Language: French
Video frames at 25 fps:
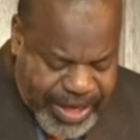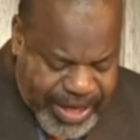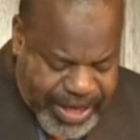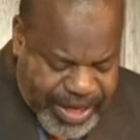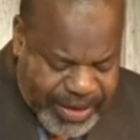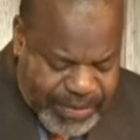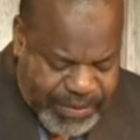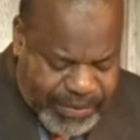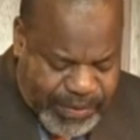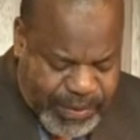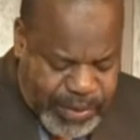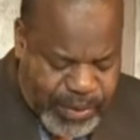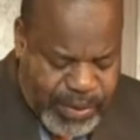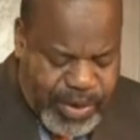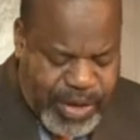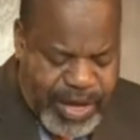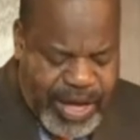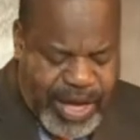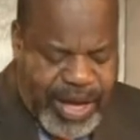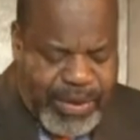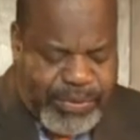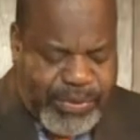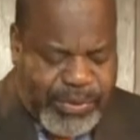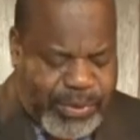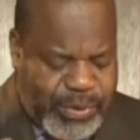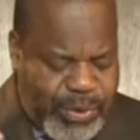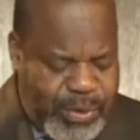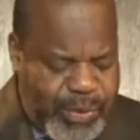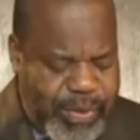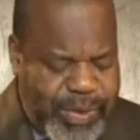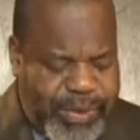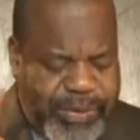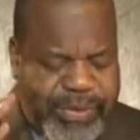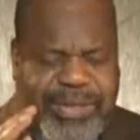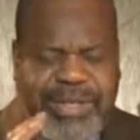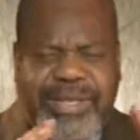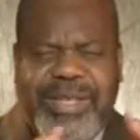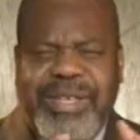il veut absolument
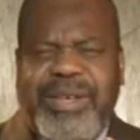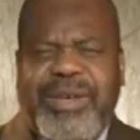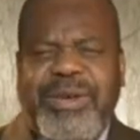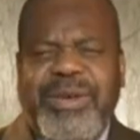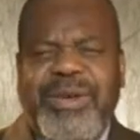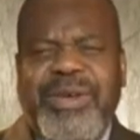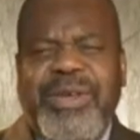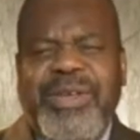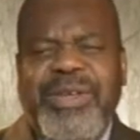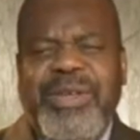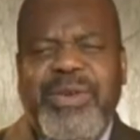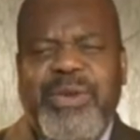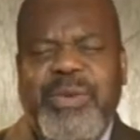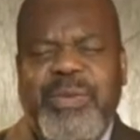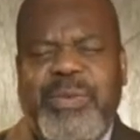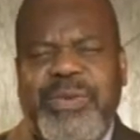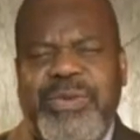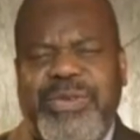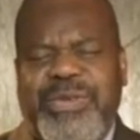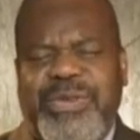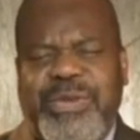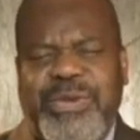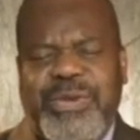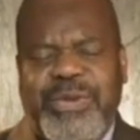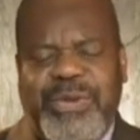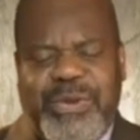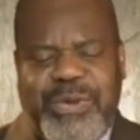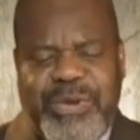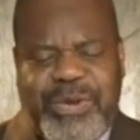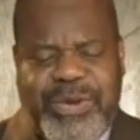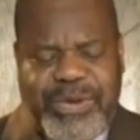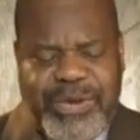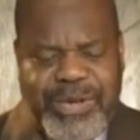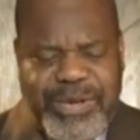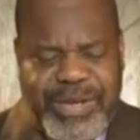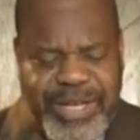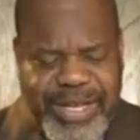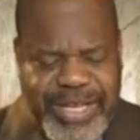aussi que nous puissions donc
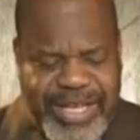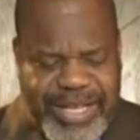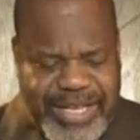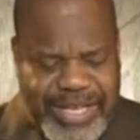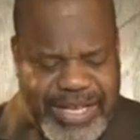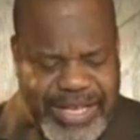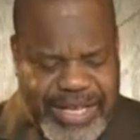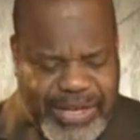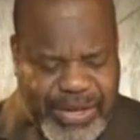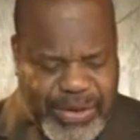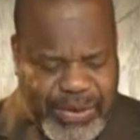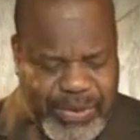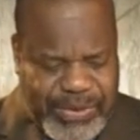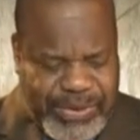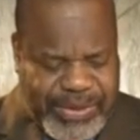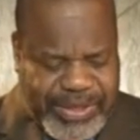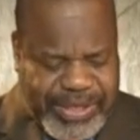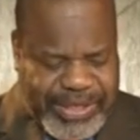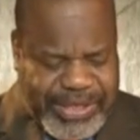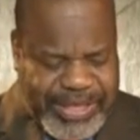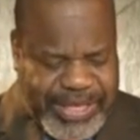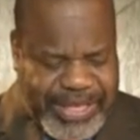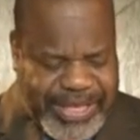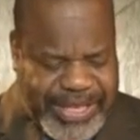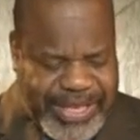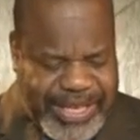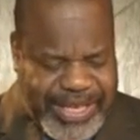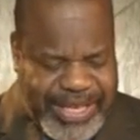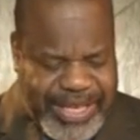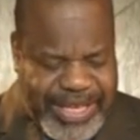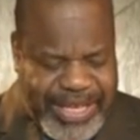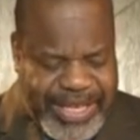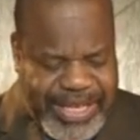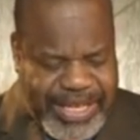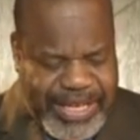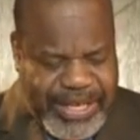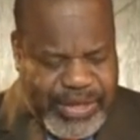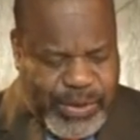euh, les considérer.
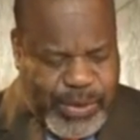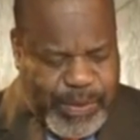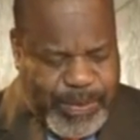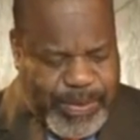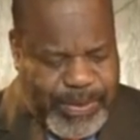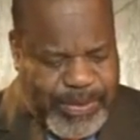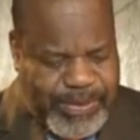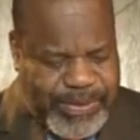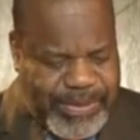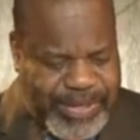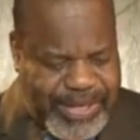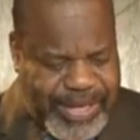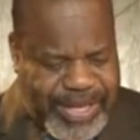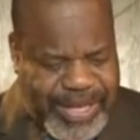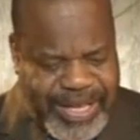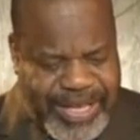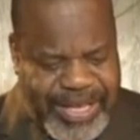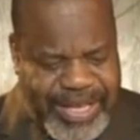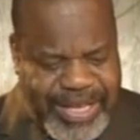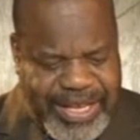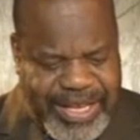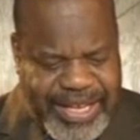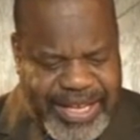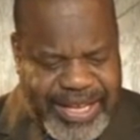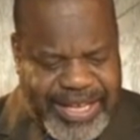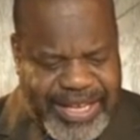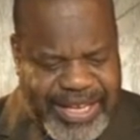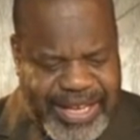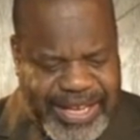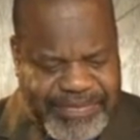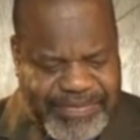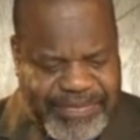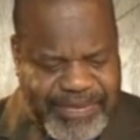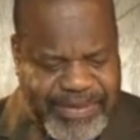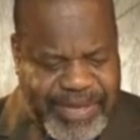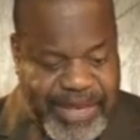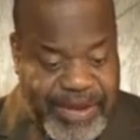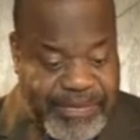Et je pense à,
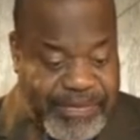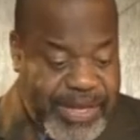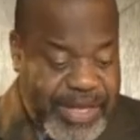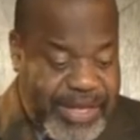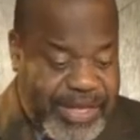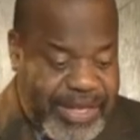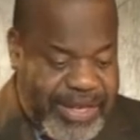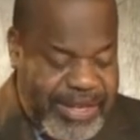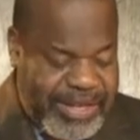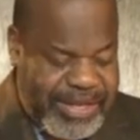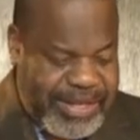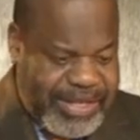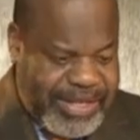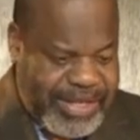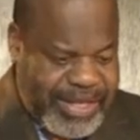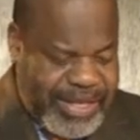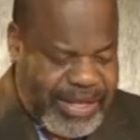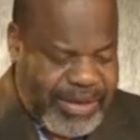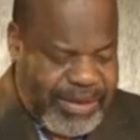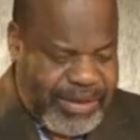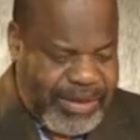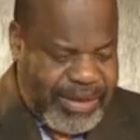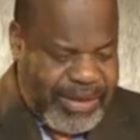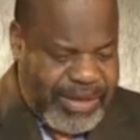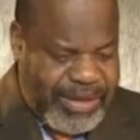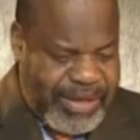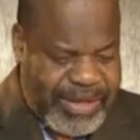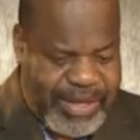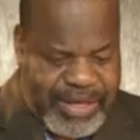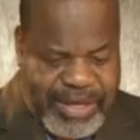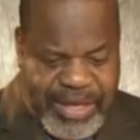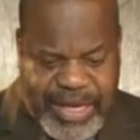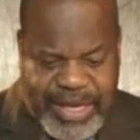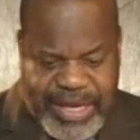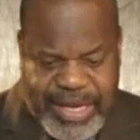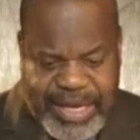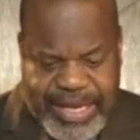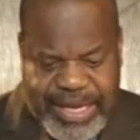David qui disait que
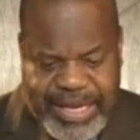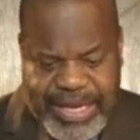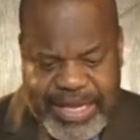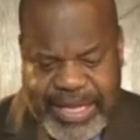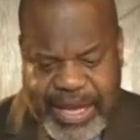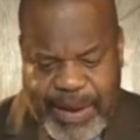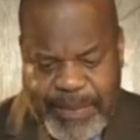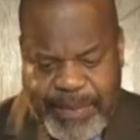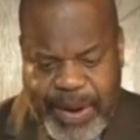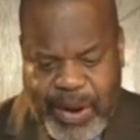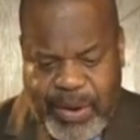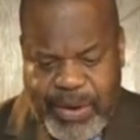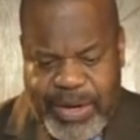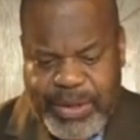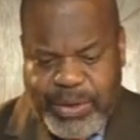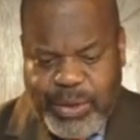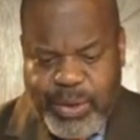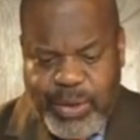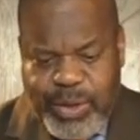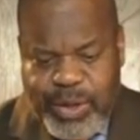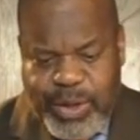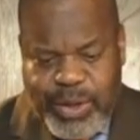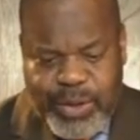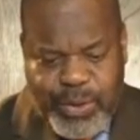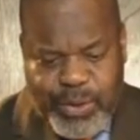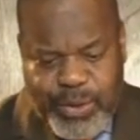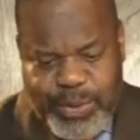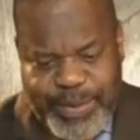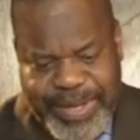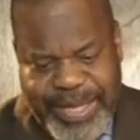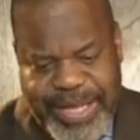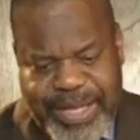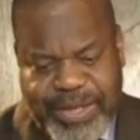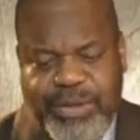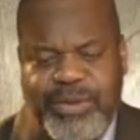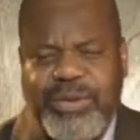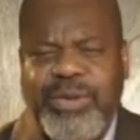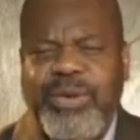euh, ta parole est une
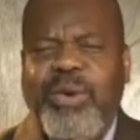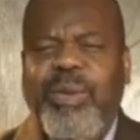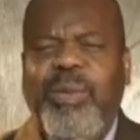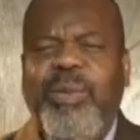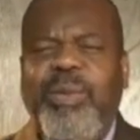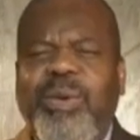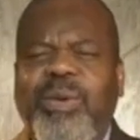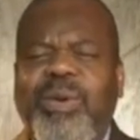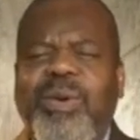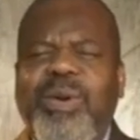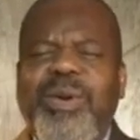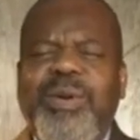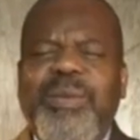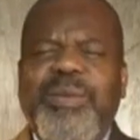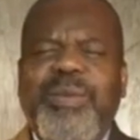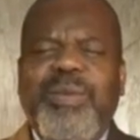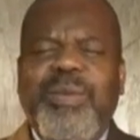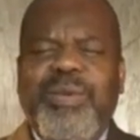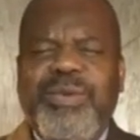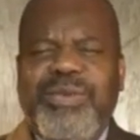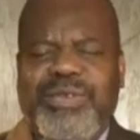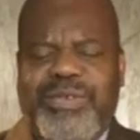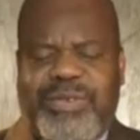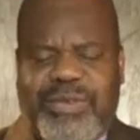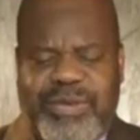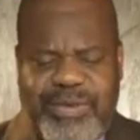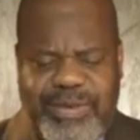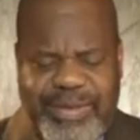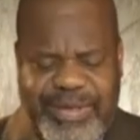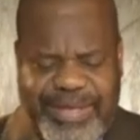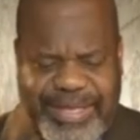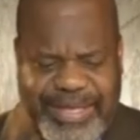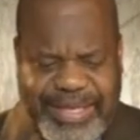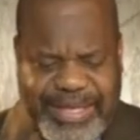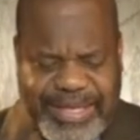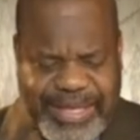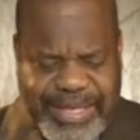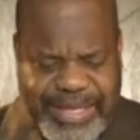lumière sur mon
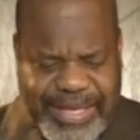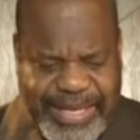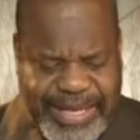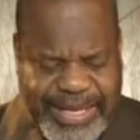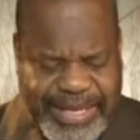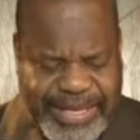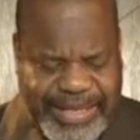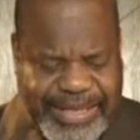sentier.